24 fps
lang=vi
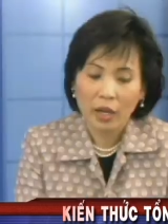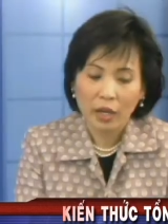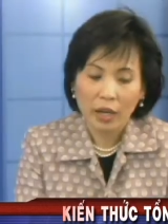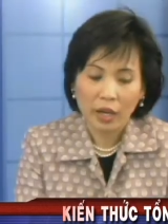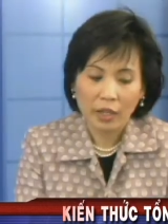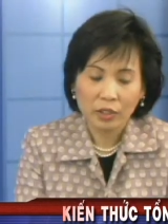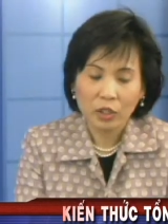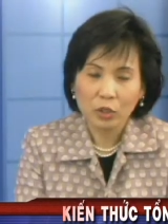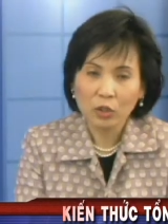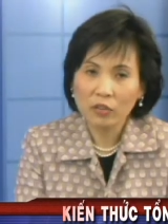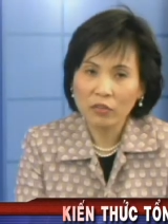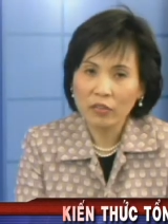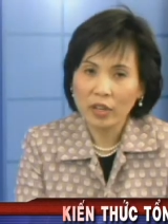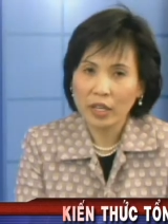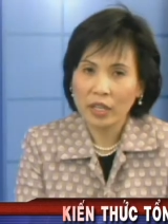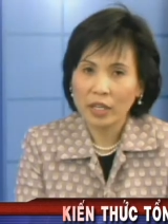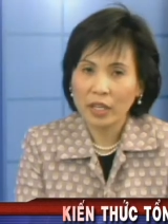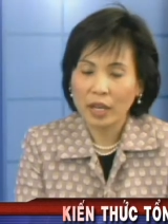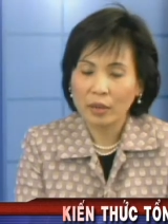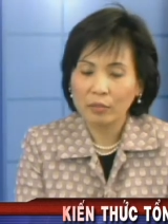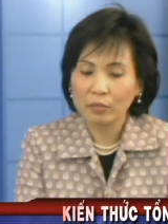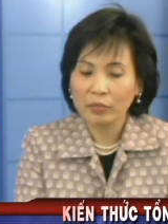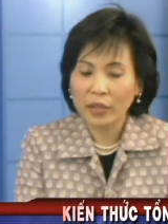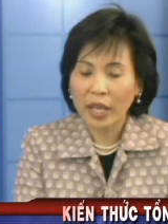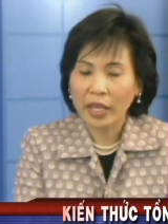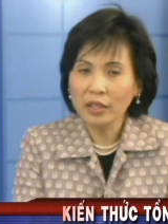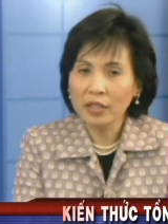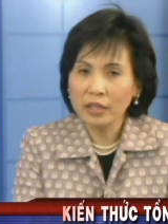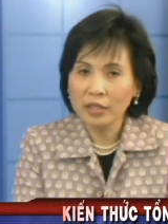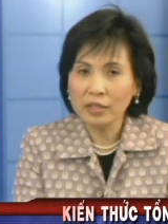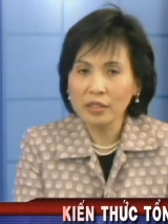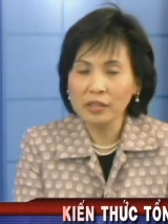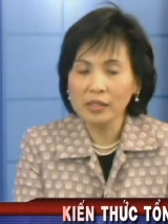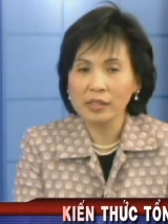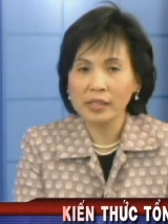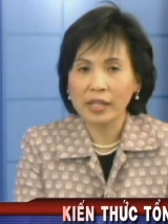À, thưa quý vị, um, Ánh
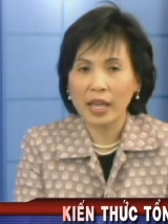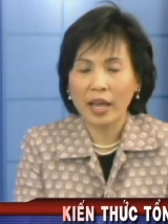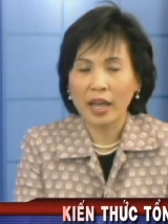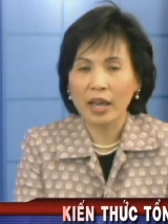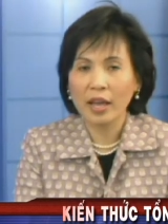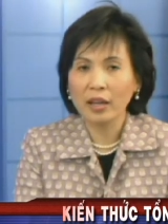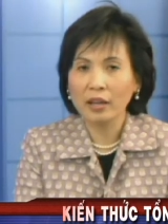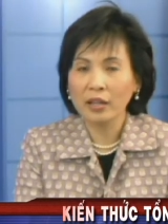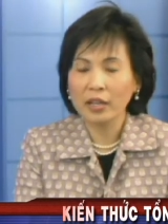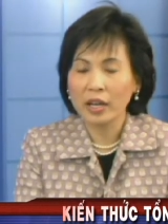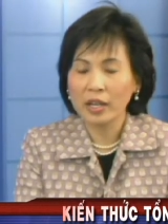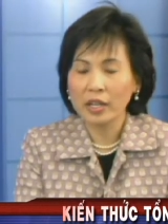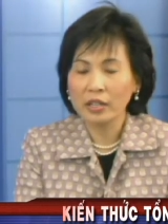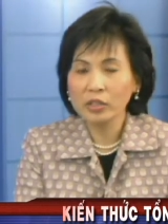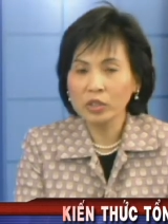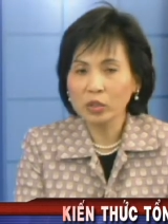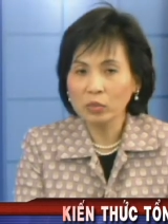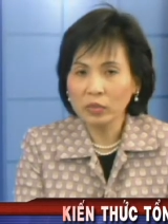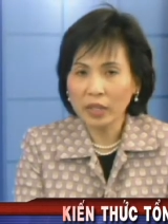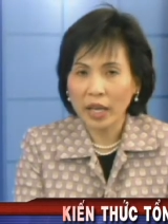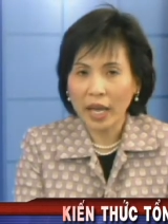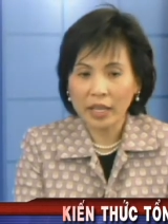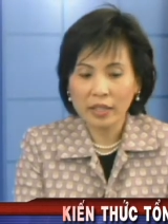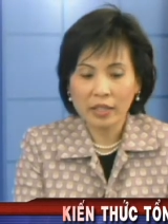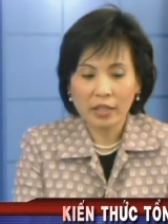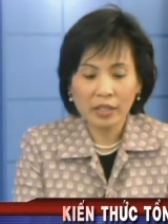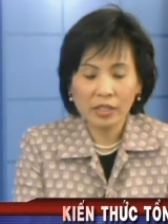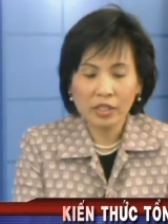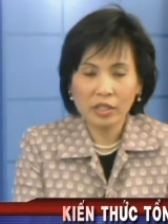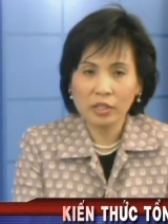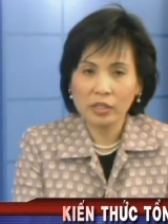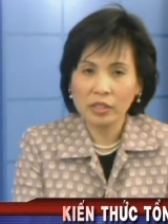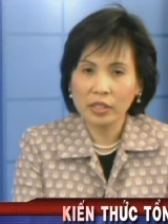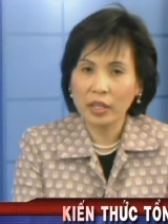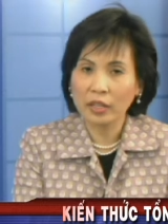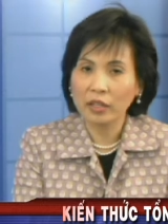Hương sẽ gửi đến chúng ta những cái
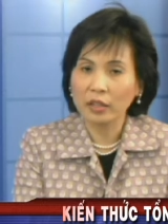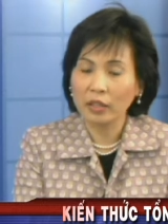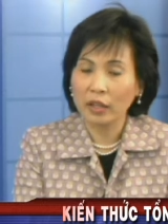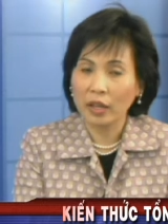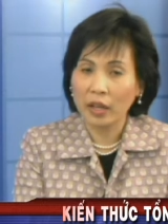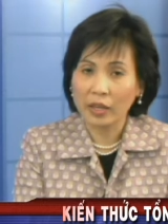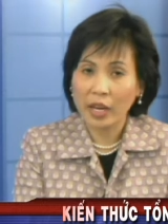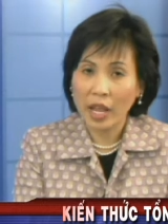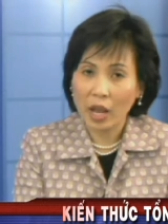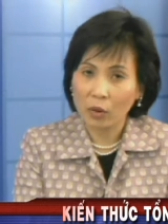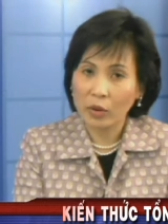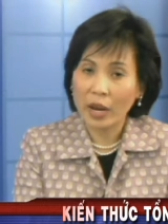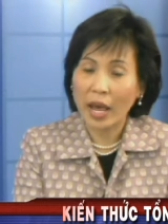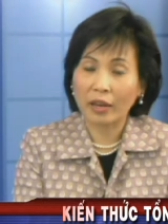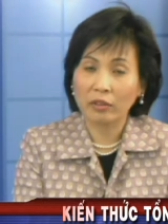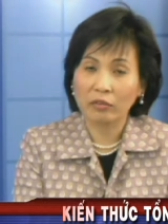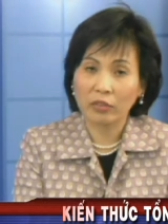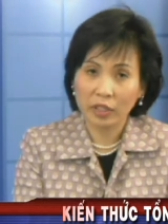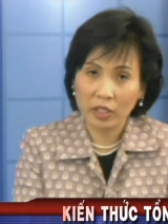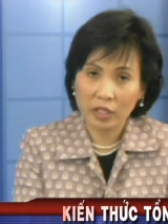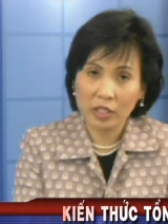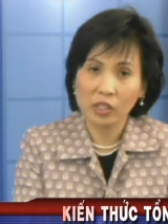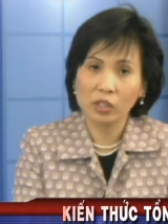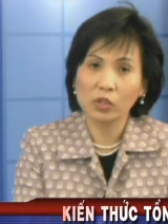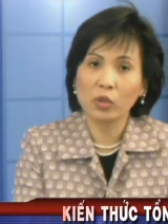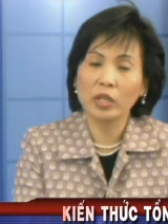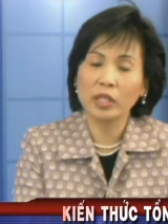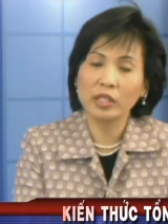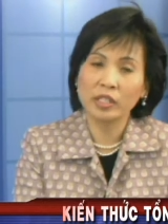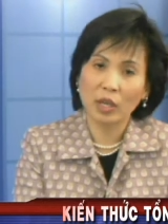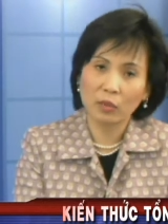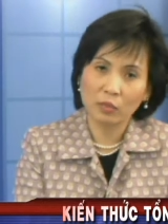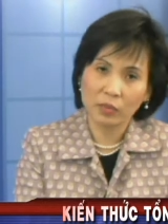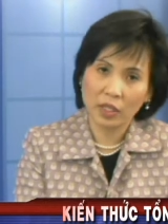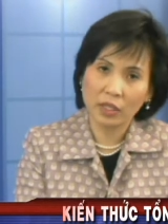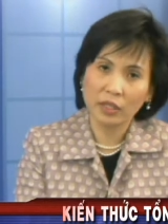chương trình à, đều đặn và thường xuyên
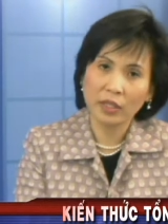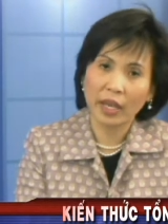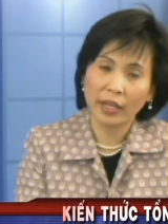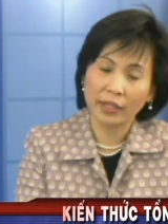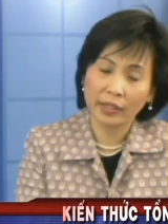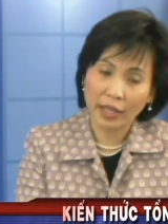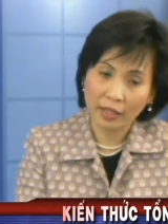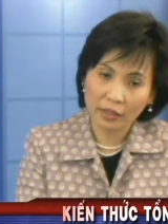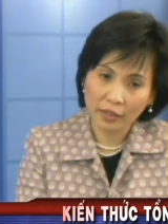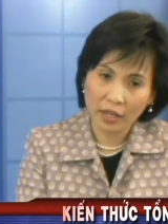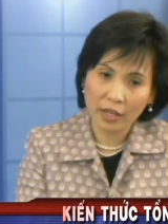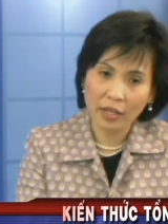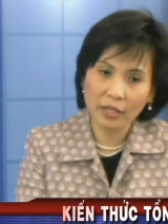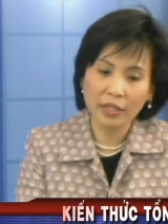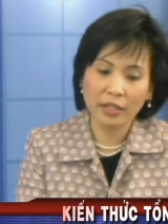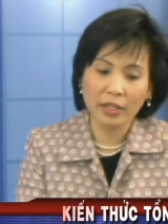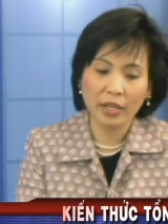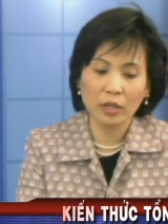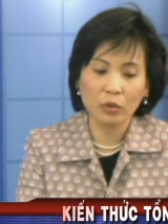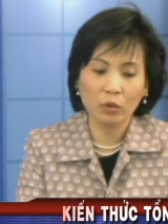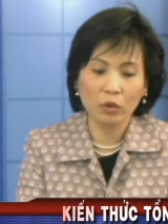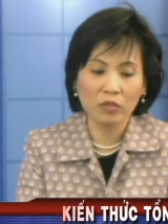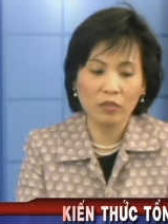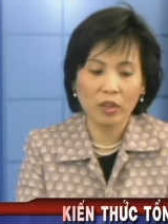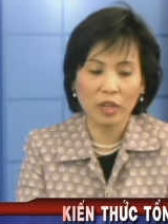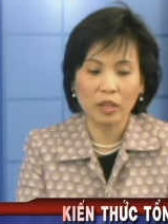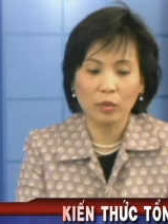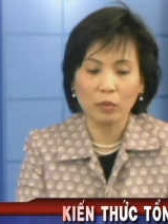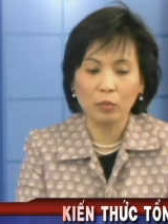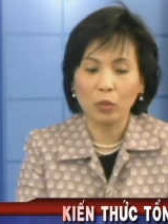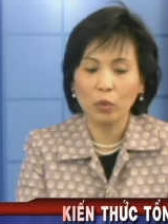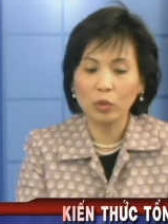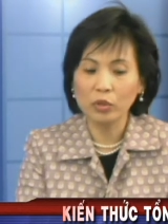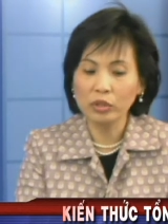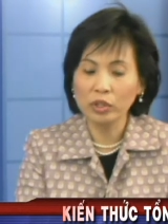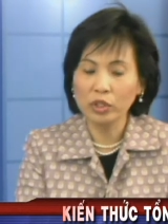trong những ngày tháng tới cho nên quý vị
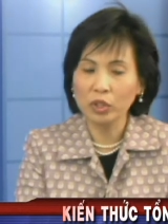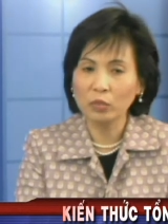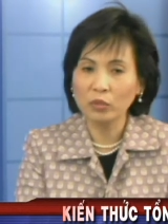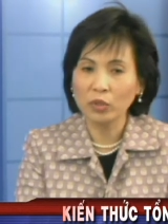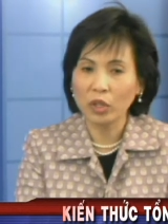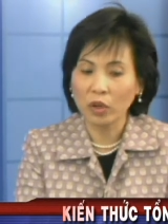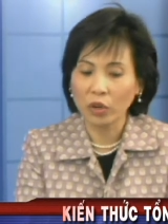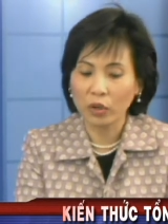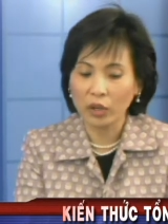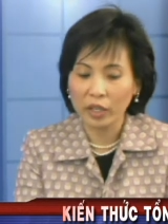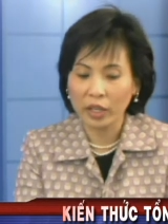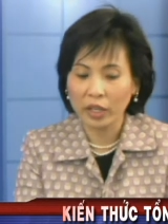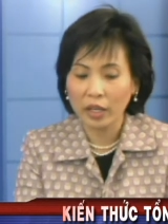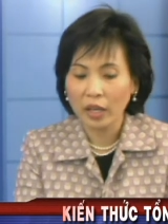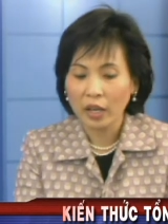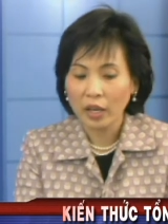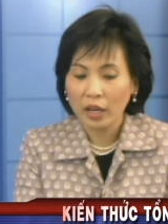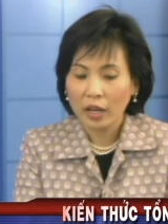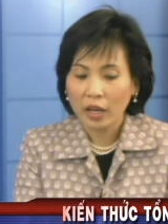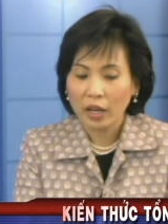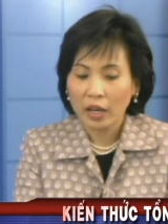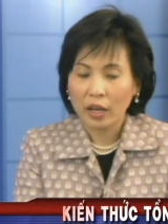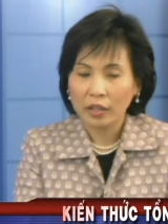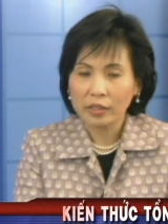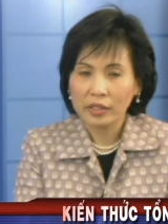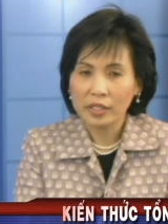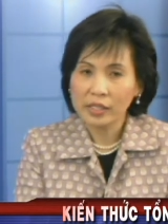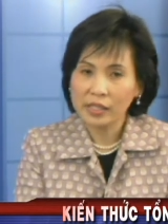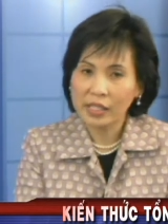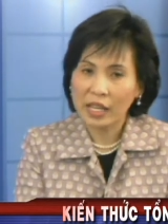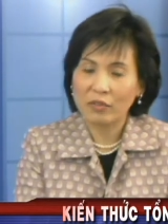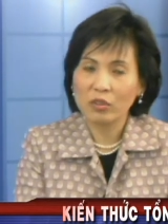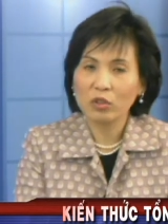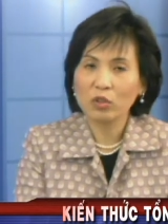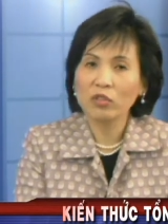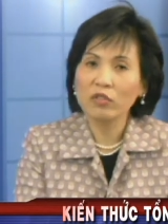muốn chúng tôi à, chia
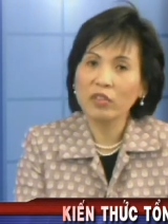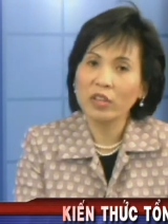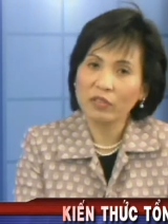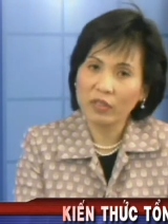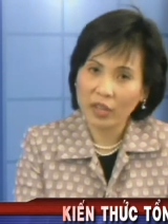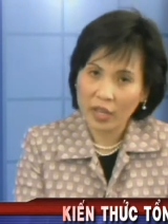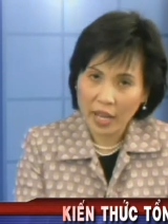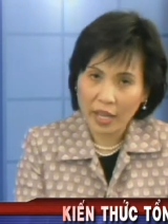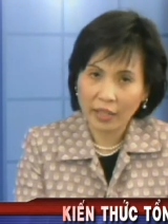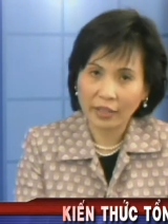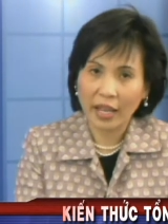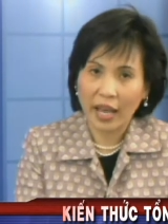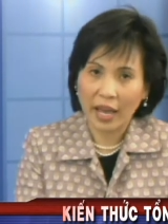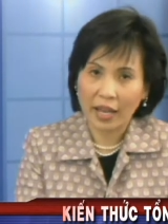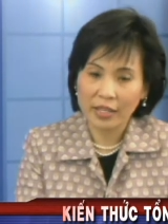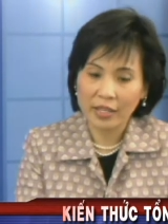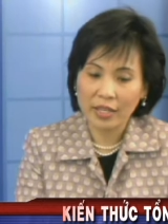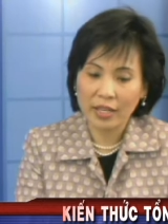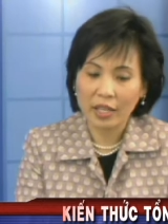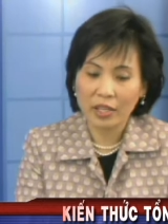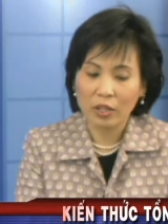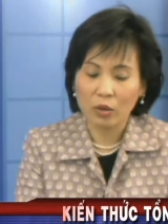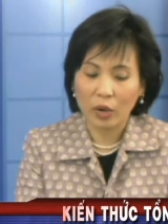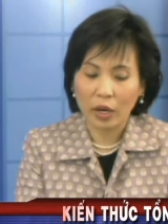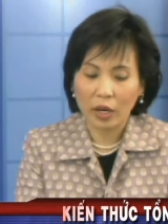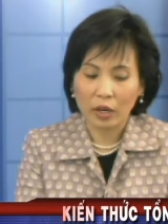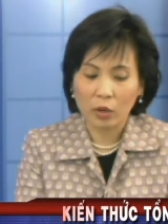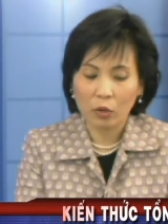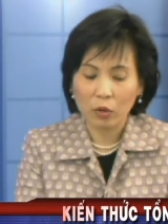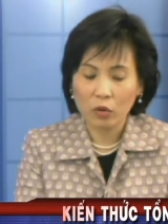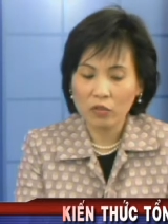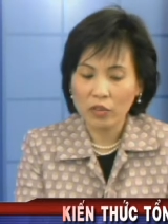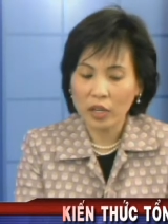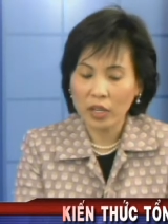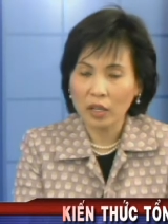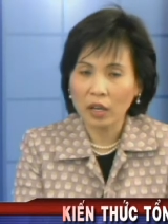sẻ với quý vị về đề tài gì hoặc là
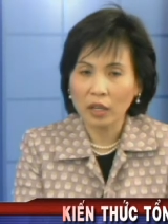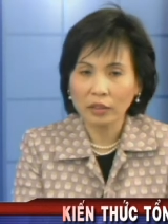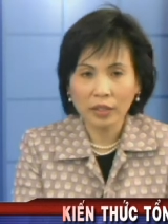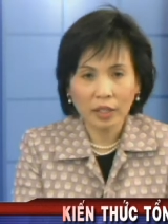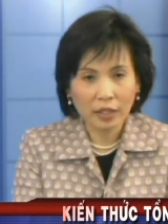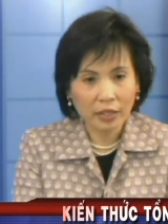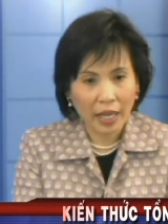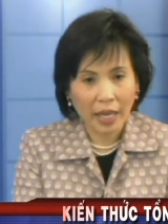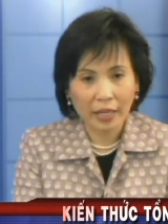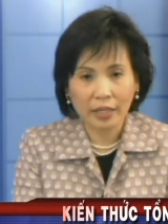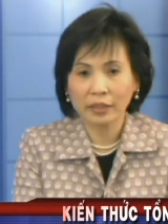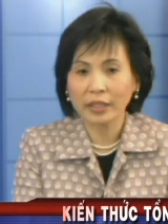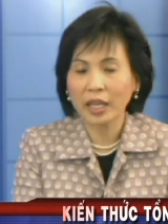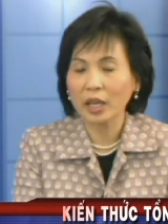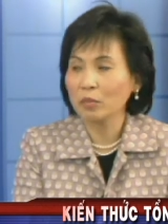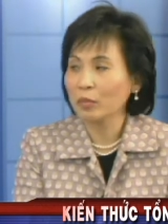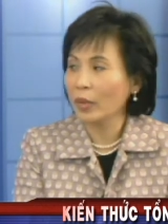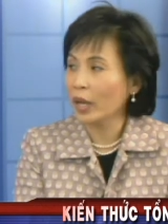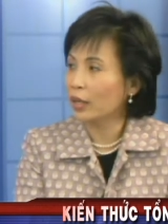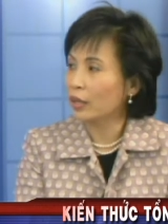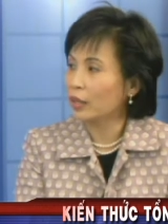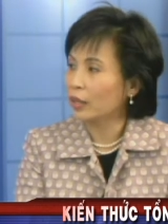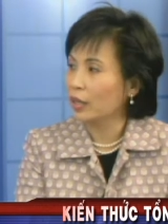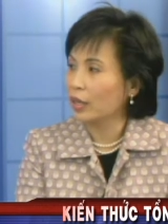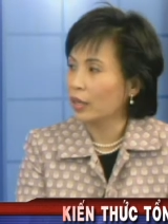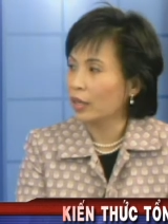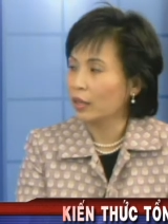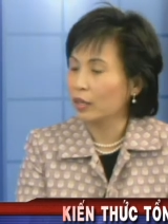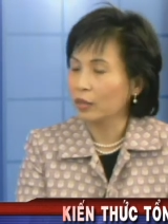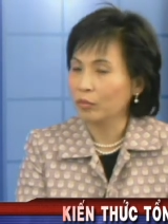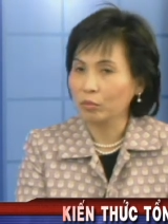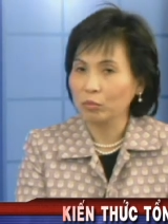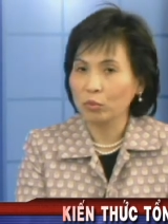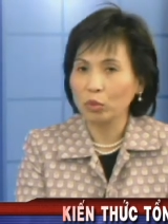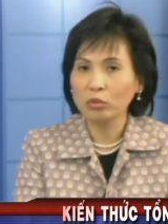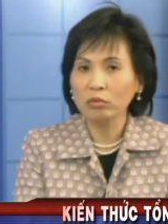quý vị có tất cả những thắc mắc
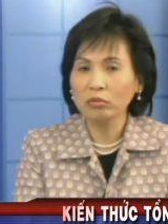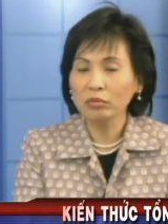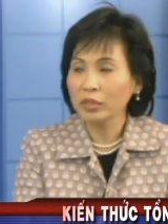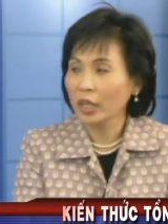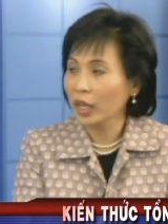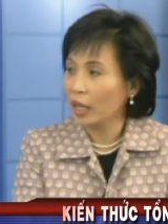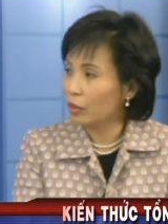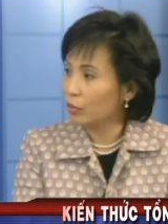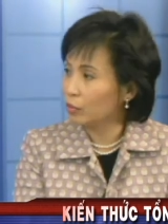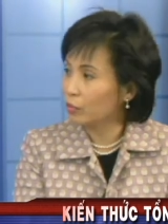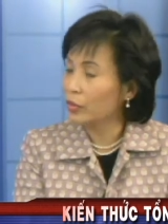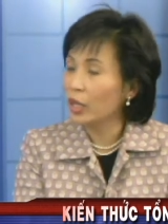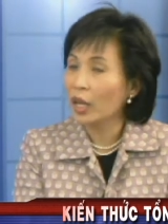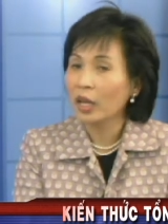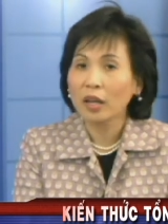à, muốn um,